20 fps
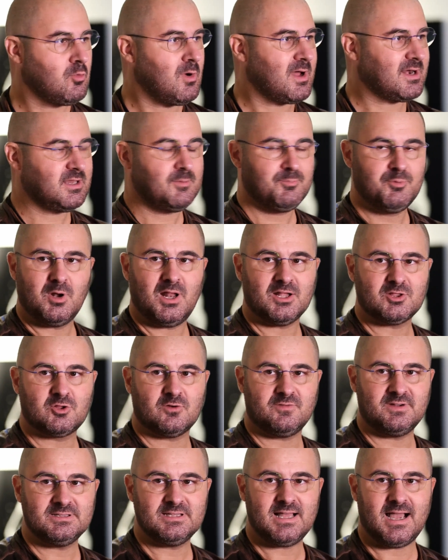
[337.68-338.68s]
guardi più l'atto
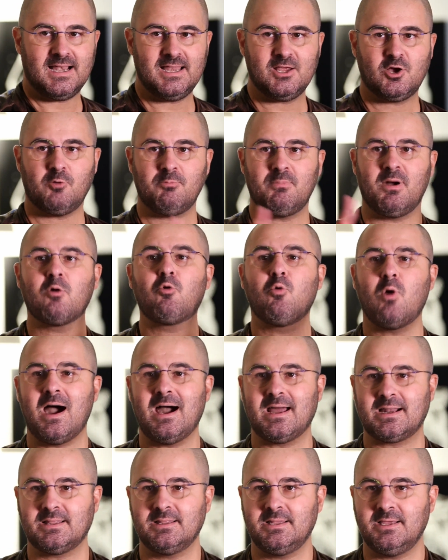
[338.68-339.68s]
vandalico, ma
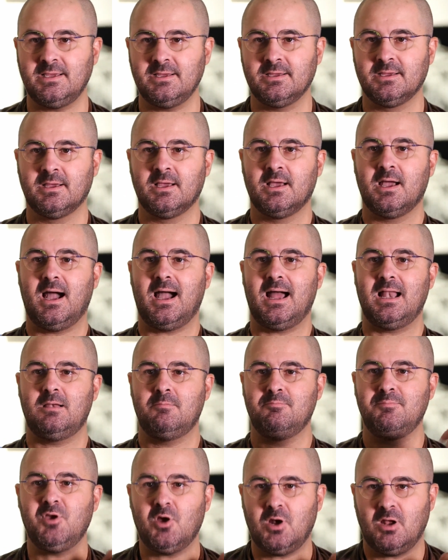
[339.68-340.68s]
guardi al
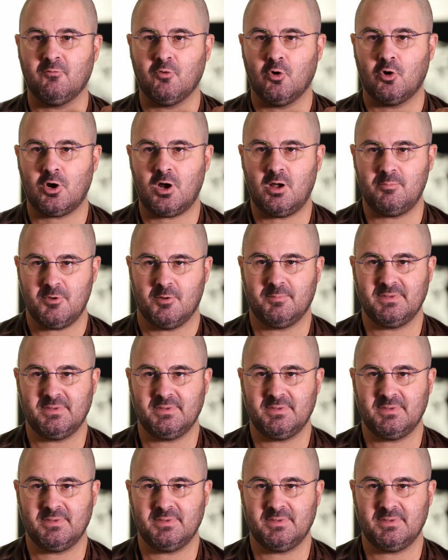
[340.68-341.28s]
mio lavoro e al mio